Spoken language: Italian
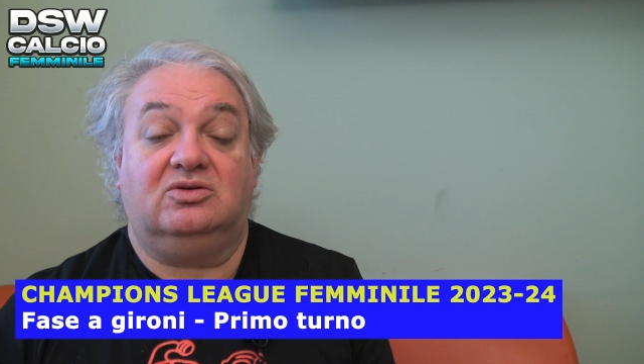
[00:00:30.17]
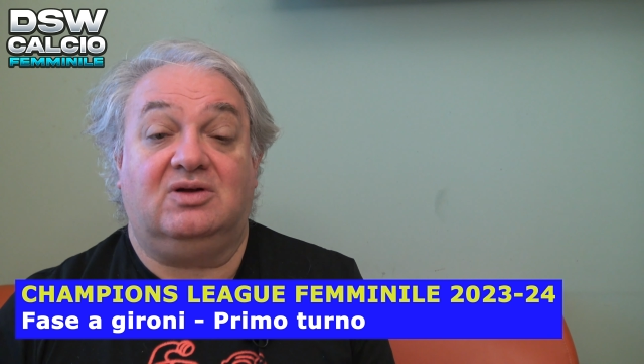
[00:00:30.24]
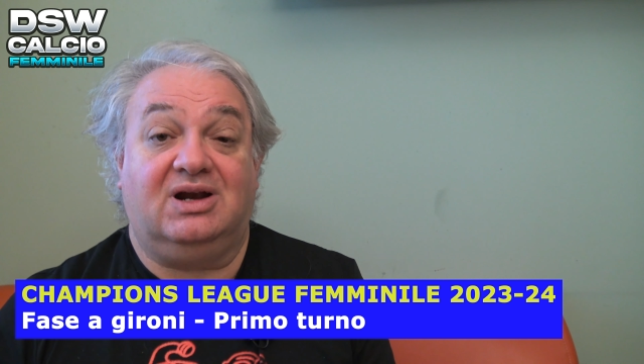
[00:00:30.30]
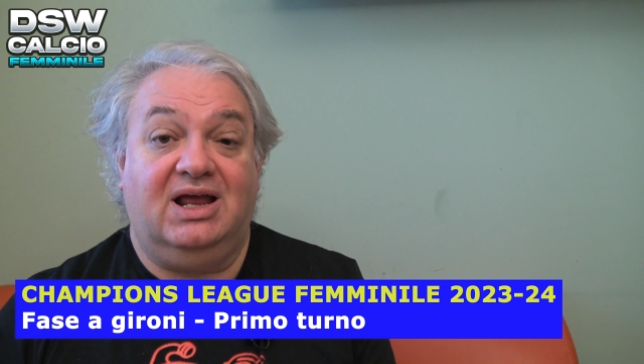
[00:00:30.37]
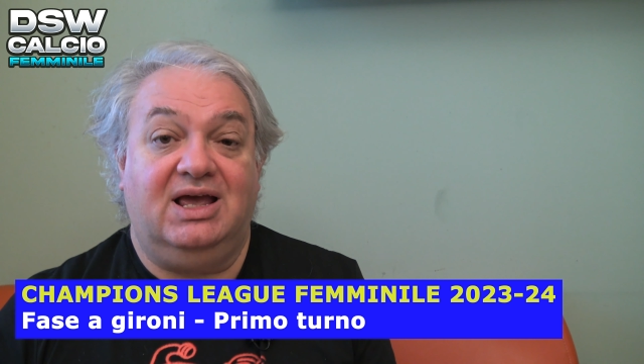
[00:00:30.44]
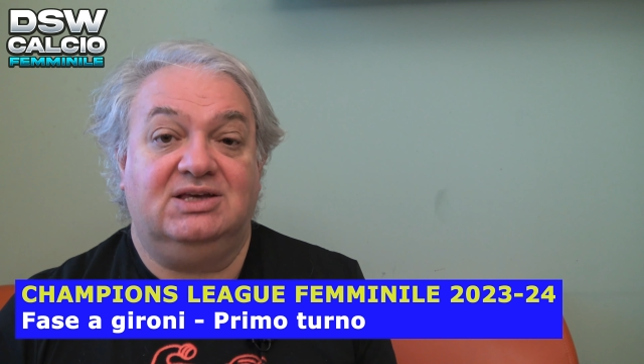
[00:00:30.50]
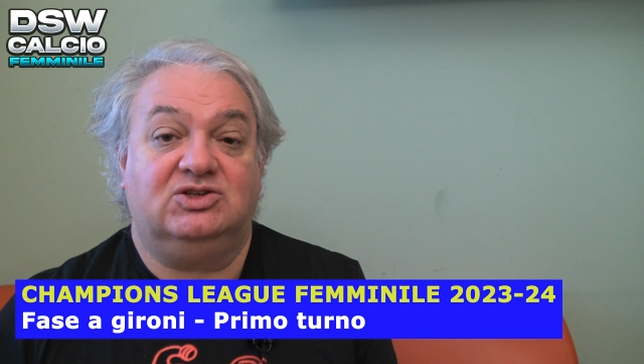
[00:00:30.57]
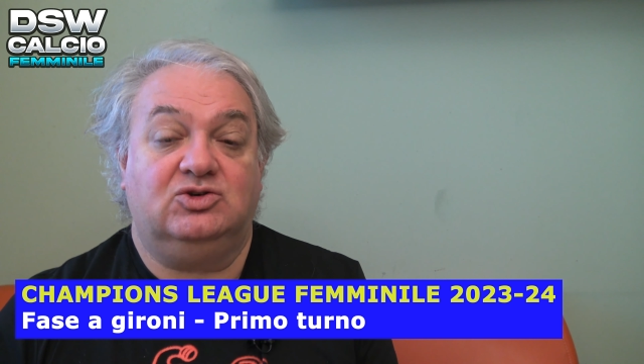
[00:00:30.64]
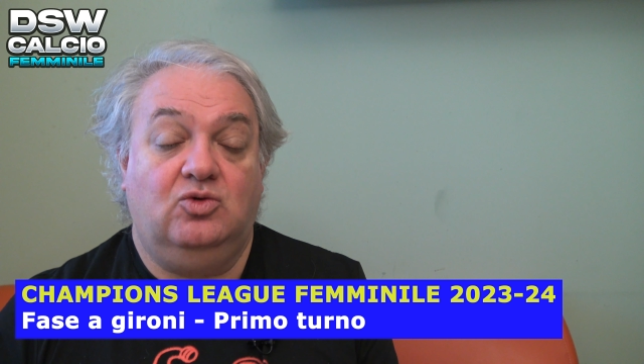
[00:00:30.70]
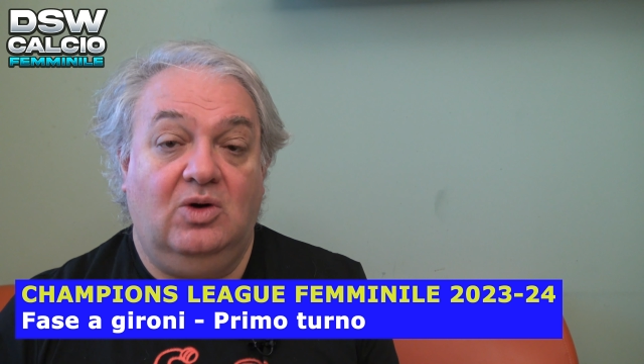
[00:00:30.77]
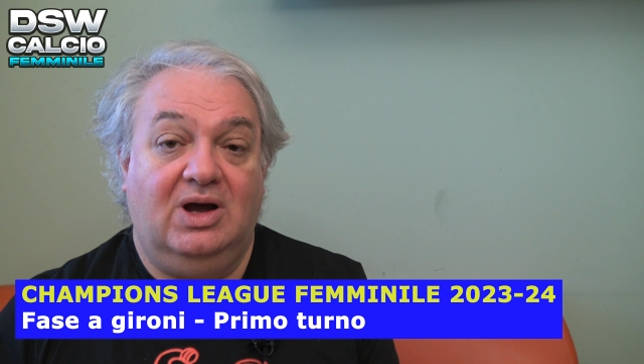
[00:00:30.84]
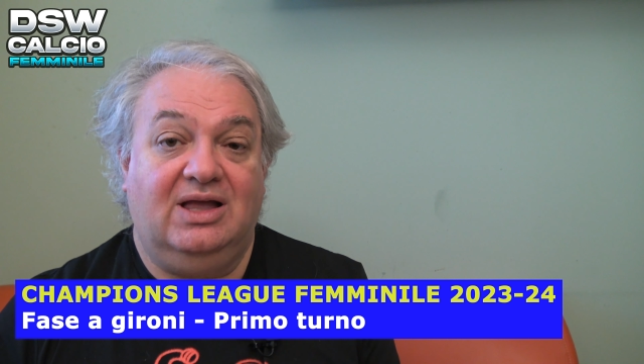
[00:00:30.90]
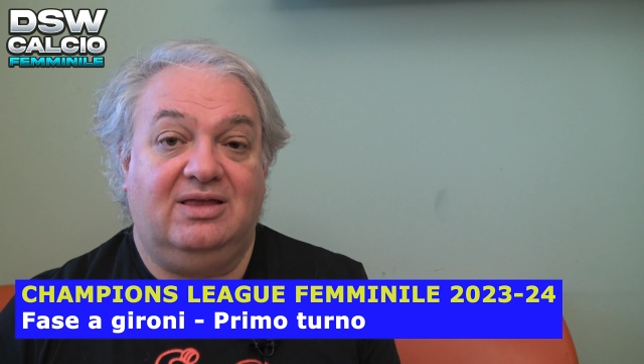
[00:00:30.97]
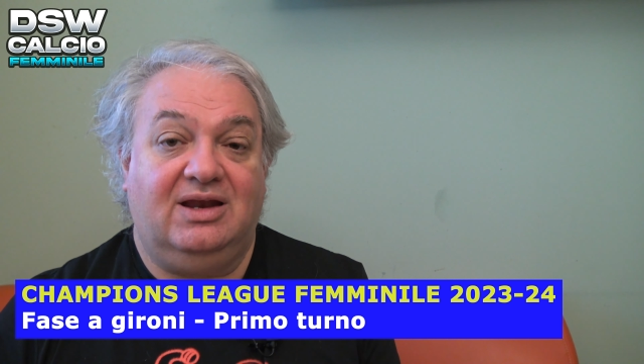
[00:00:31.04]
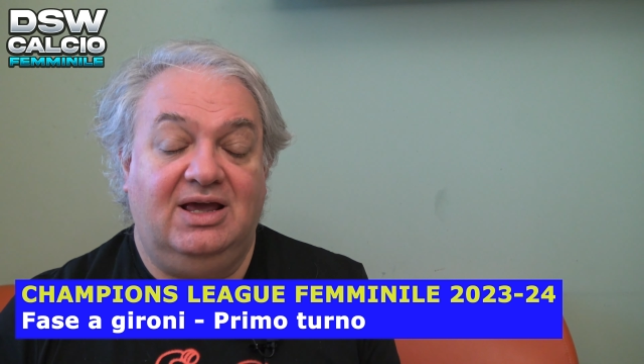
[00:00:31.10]
tre
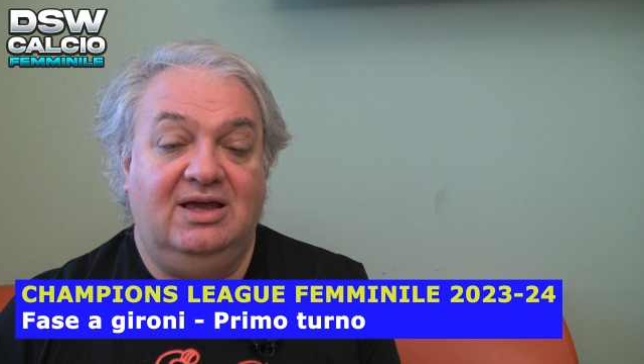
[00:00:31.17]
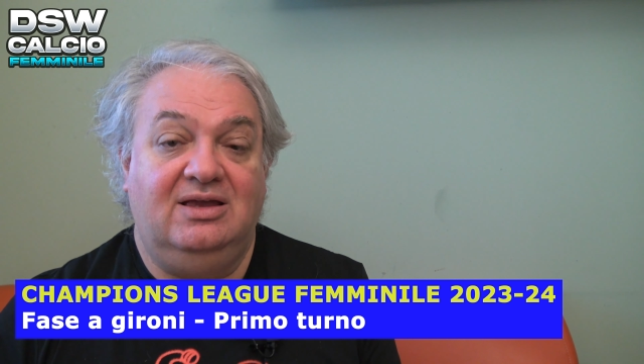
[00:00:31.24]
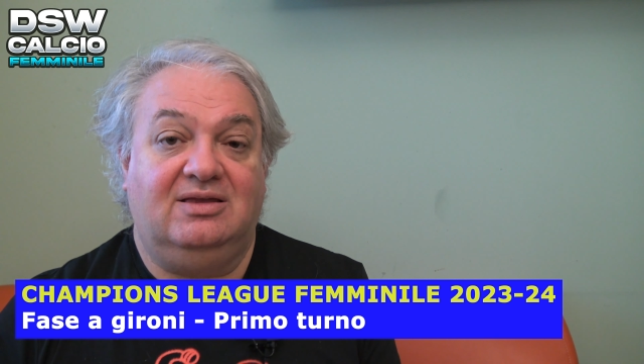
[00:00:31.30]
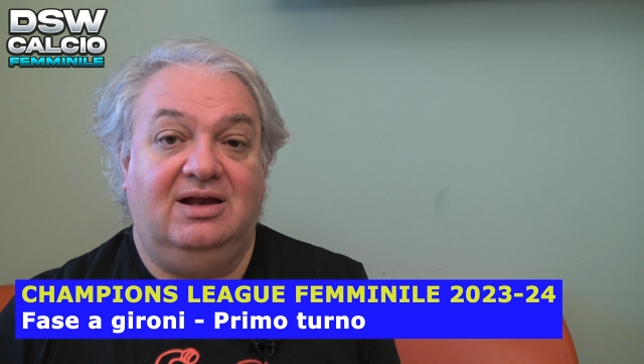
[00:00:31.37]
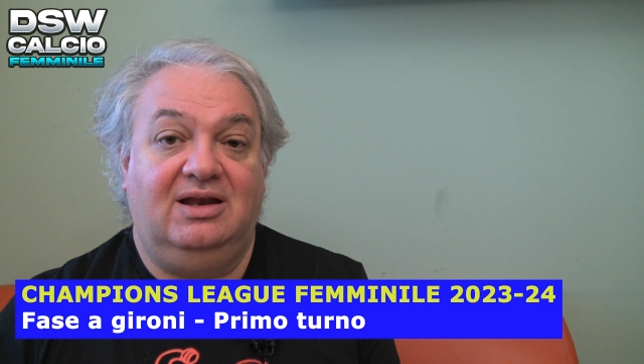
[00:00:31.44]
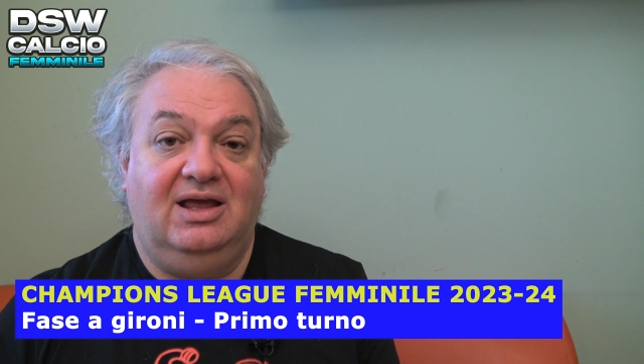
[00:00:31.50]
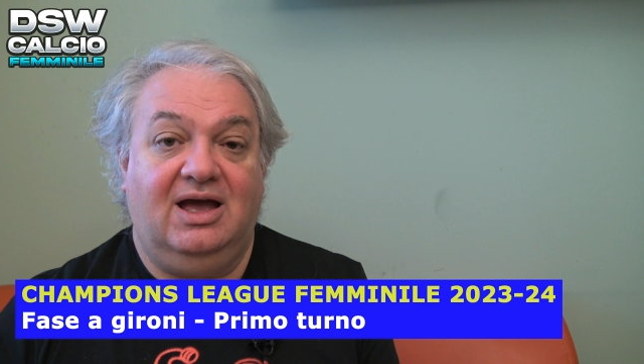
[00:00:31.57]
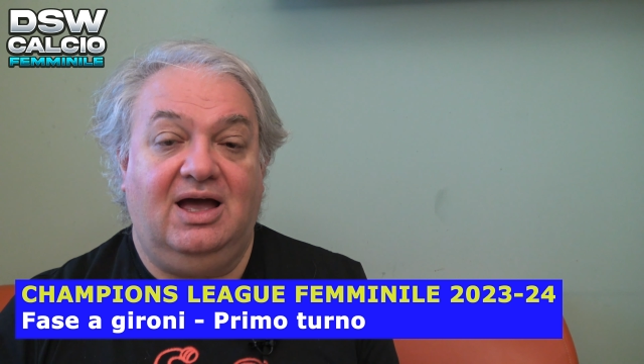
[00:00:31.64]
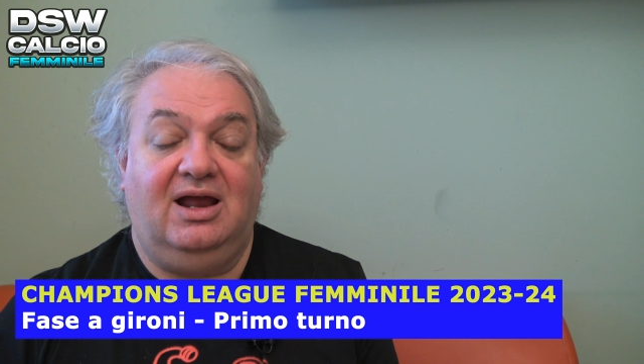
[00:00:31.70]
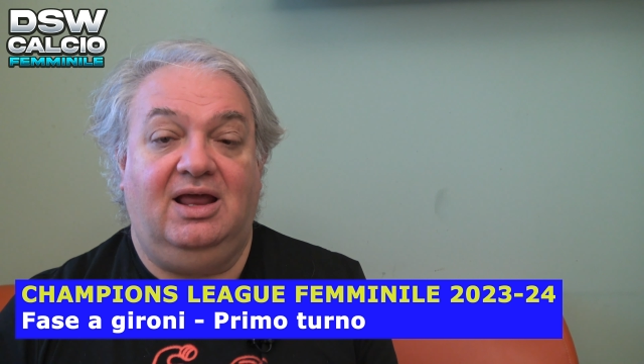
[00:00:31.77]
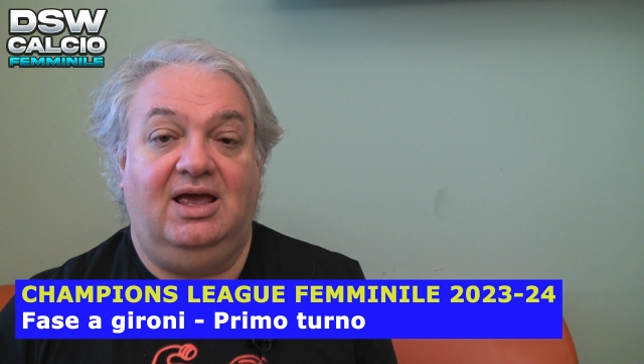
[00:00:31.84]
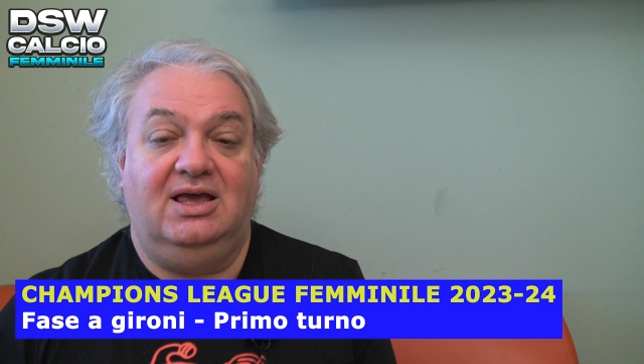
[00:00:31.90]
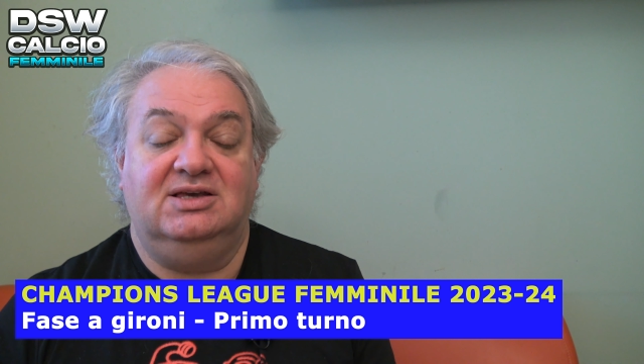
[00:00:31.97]
squadre italiane